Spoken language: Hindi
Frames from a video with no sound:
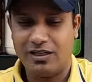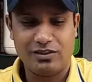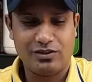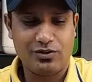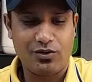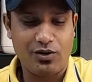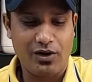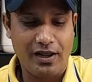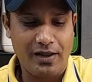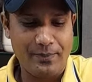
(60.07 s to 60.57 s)

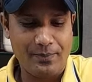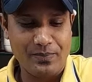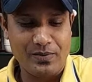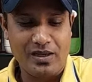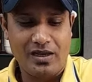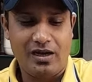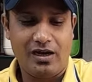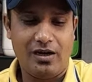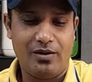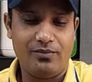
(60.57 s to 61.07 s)
कैसरोल है
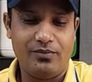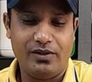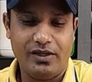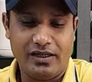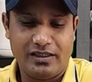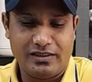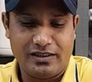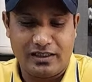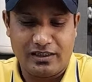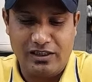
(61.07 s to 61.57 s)
आप
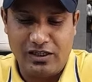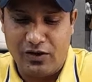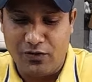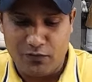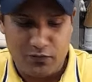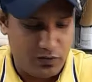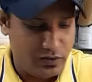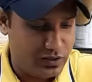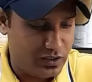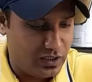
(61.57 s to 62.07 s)
देख सकते हैं
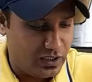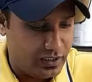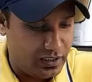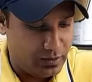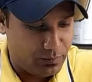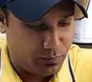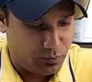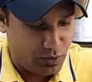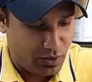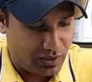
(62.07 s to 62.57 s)
विद
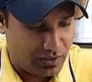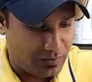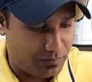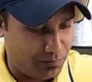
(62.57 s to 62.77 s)
लिड पूरा